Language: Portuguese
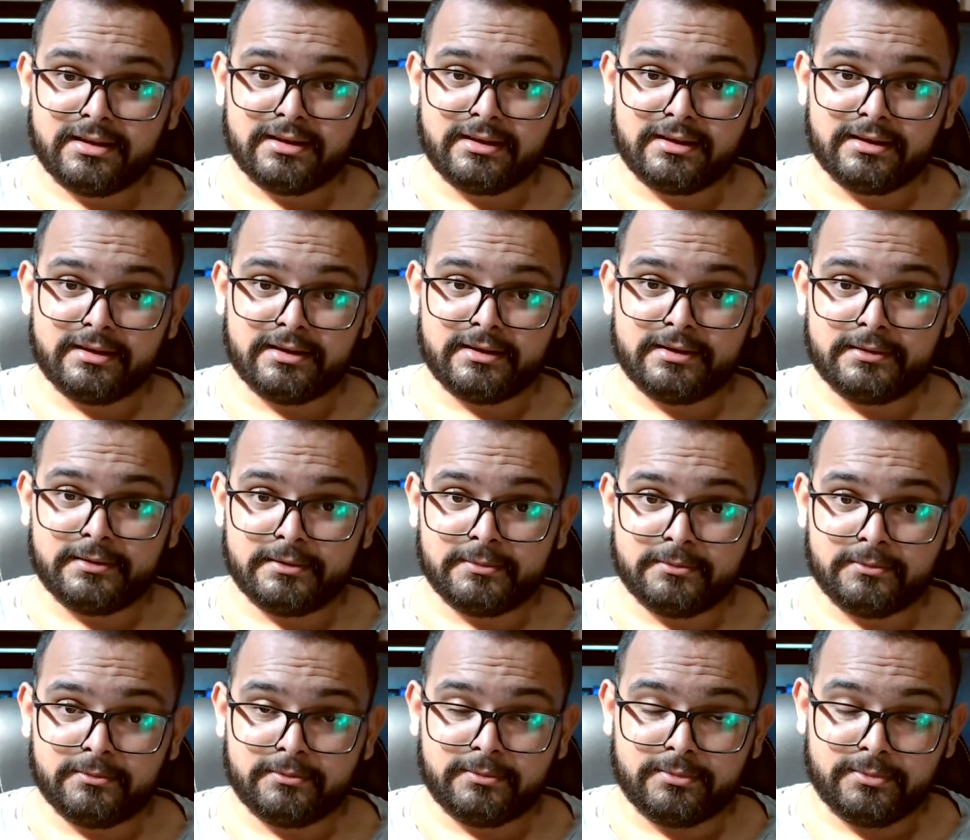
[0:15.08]
é,
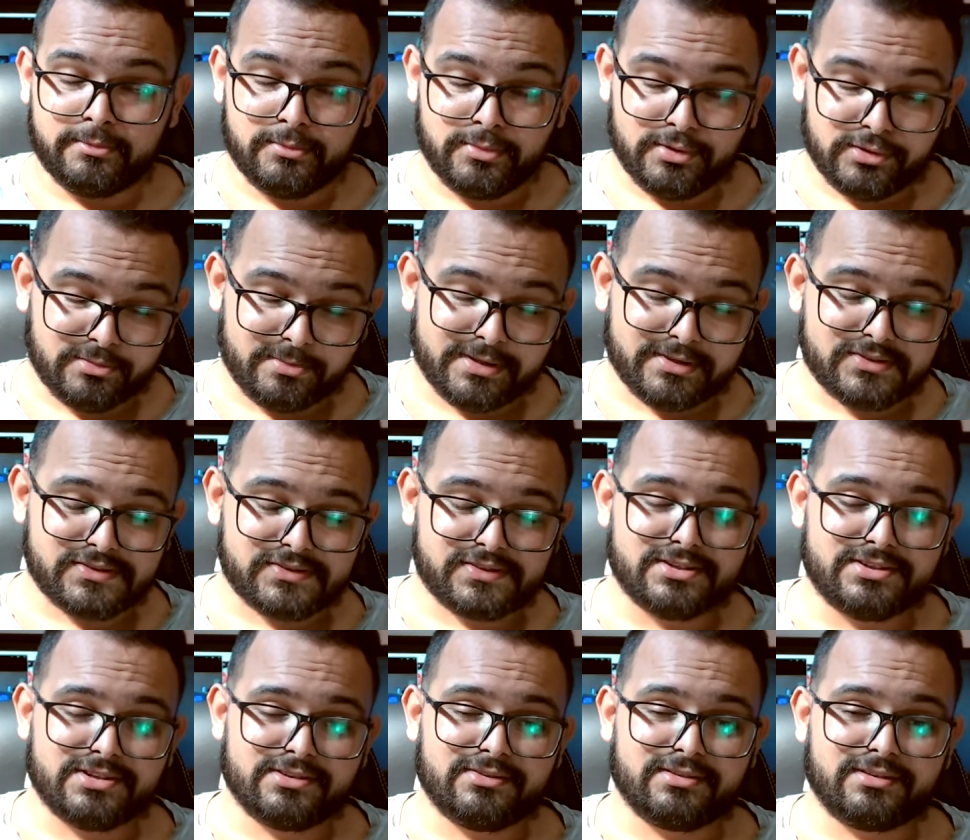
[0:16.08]
muito bem
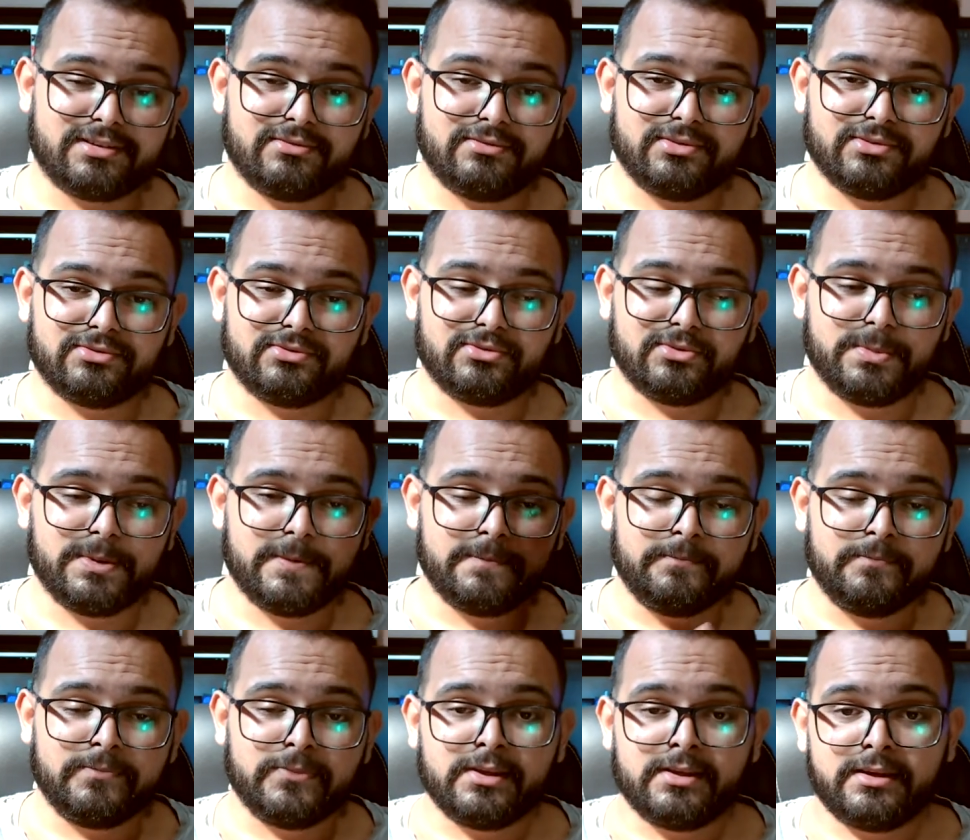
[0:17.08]
sucedido aqui no YouTube,
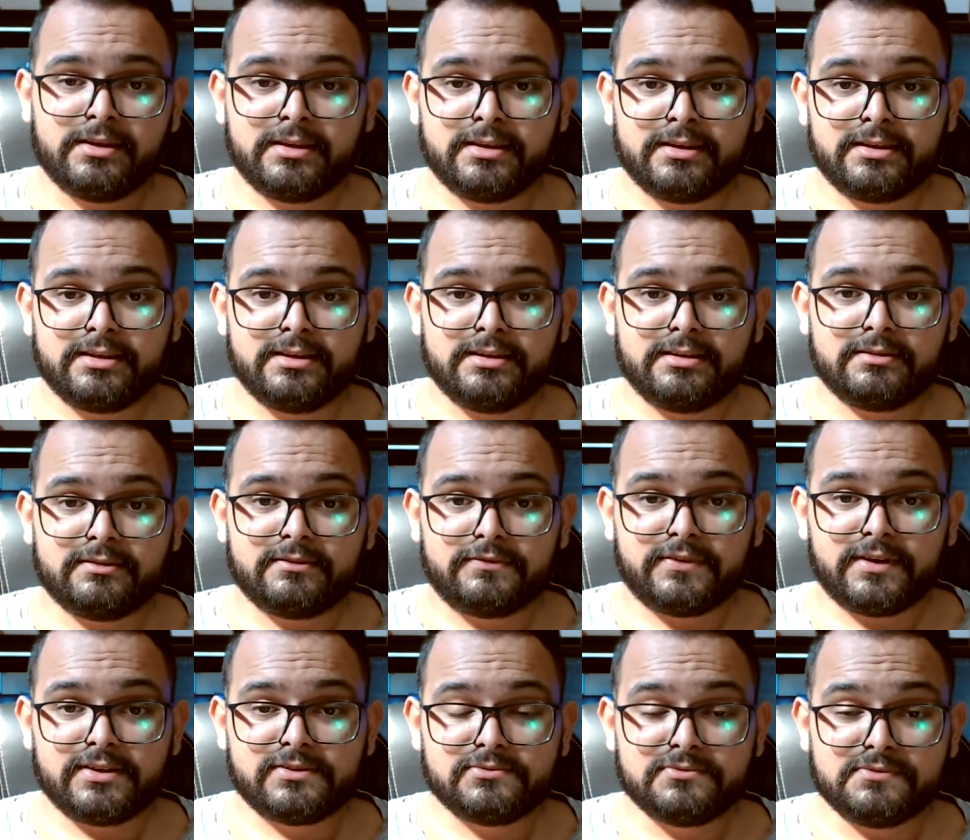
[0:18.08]
que
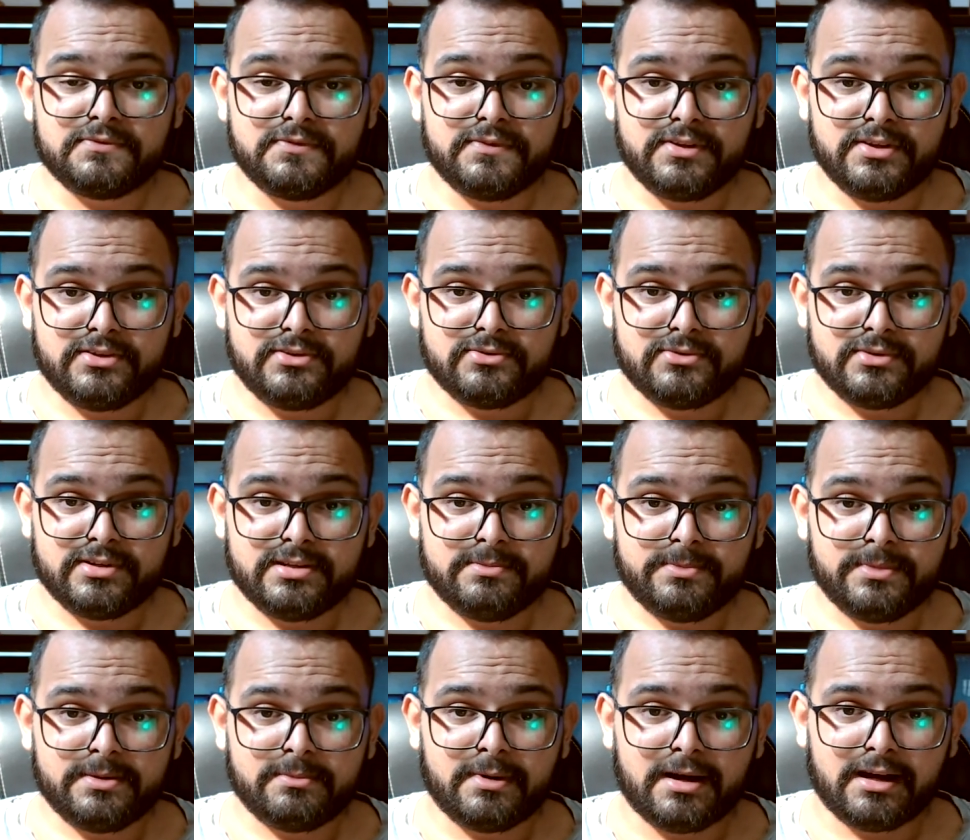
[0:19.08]
fez um vídeo e
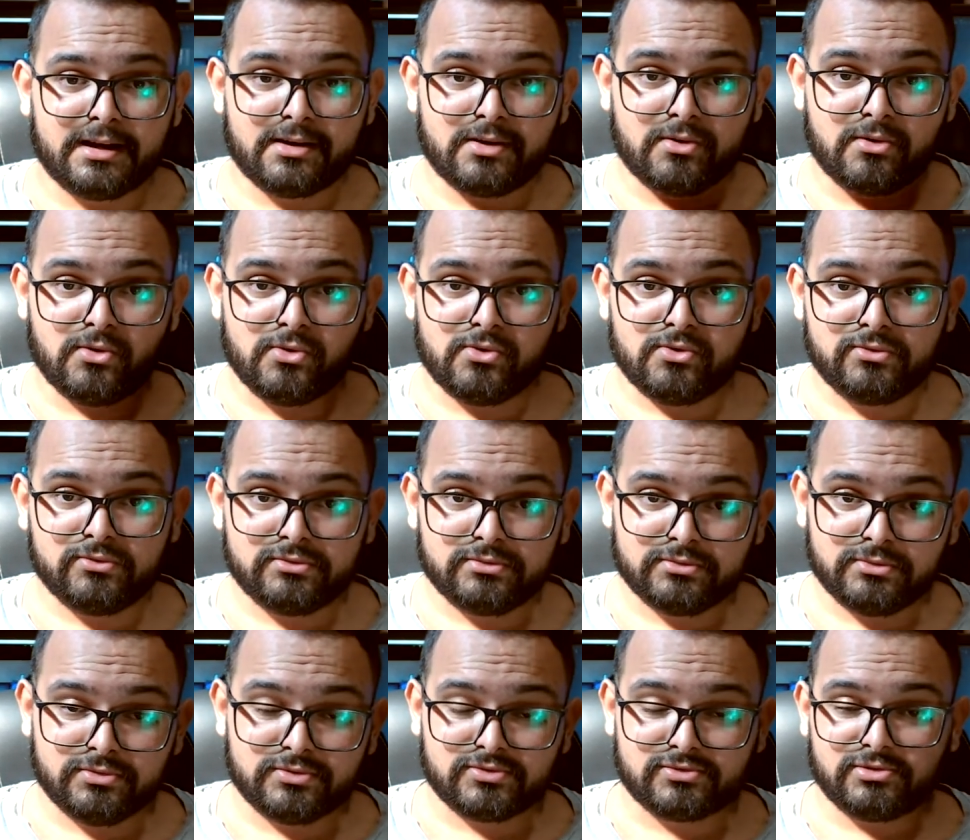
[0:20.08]
me marcou
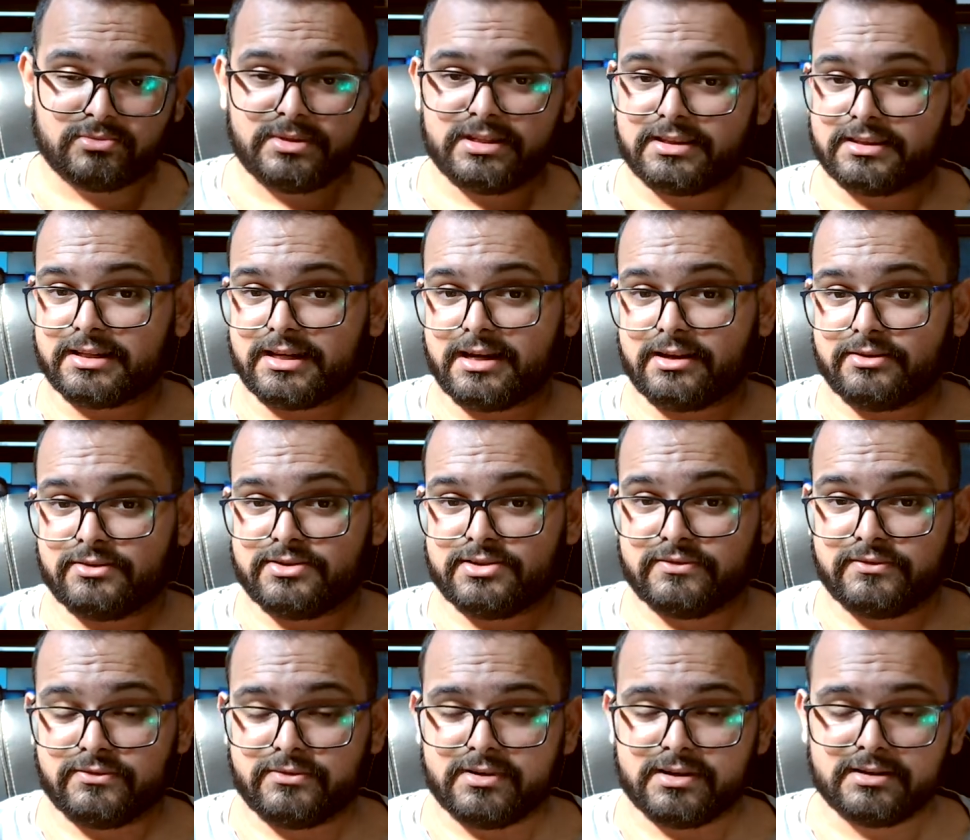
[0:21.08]
nos comentários
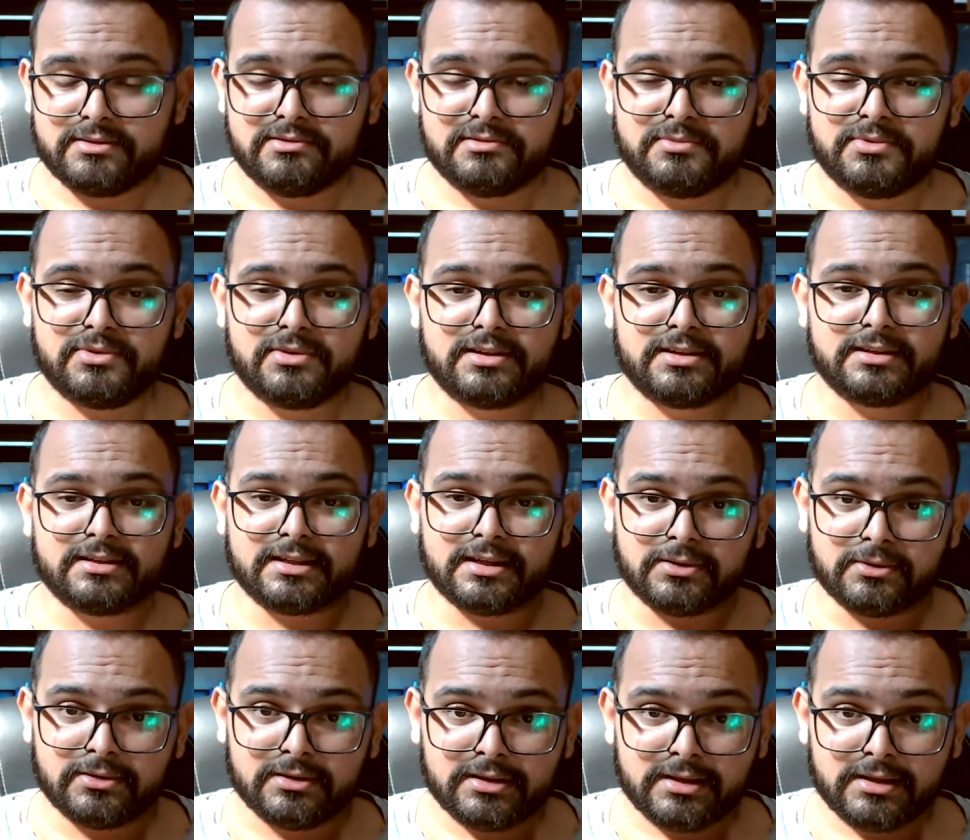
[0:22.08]
divulgando o meu canal.